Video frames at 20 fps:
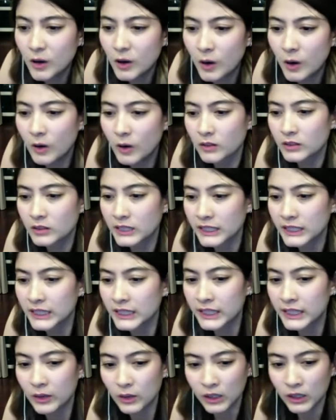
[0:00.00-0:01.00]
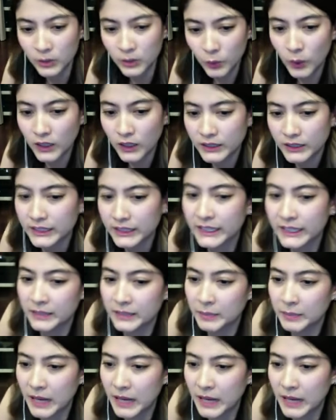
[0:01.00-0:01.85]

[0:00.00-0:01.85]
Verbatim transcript: ของที่เกี่ยวกับดวงดี